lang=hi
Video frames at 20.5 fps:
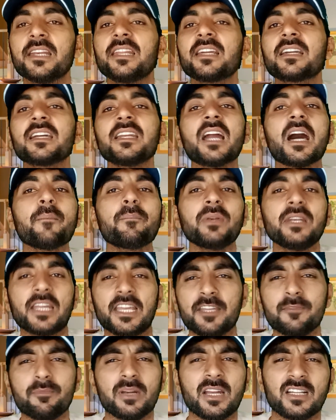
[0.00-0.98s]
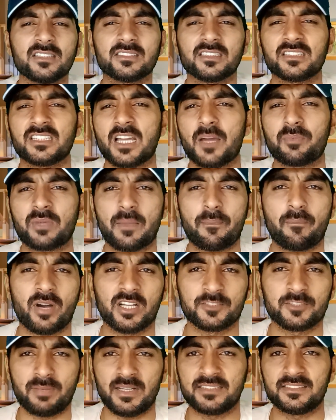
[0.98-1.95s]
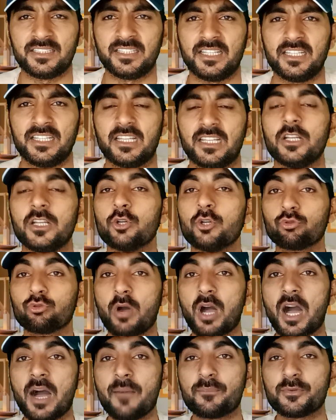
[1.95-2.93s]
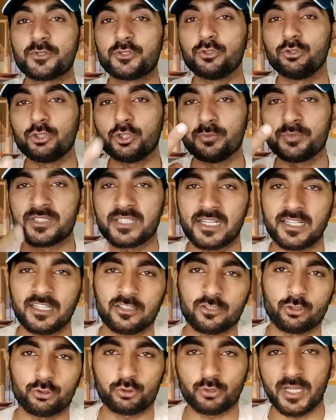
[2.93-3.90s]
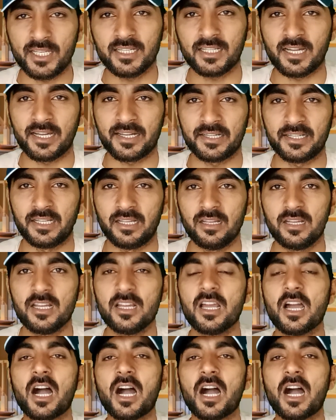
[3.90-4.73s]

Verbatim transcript: लेकिन आप नहीं बना सकते आपके पास पैसे नहीं हैं तो आप यूट्यूब चैनल को ज्वाइन कर लें